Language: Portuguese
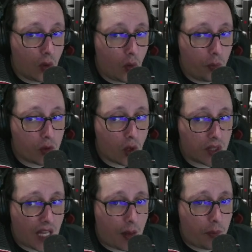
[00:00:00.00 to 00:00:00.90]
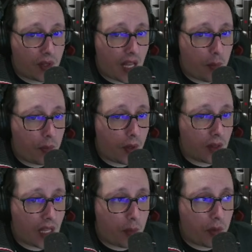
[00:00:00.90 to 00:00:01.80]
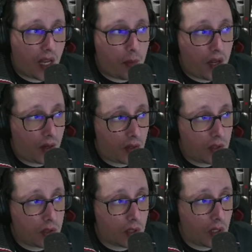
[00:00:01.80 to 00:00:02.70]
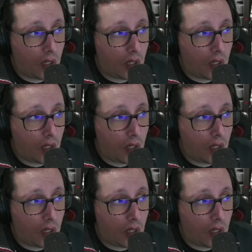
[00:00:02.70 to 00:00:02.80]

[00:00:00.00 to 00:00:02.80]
o pessoal está tá, tá a pegar merdas,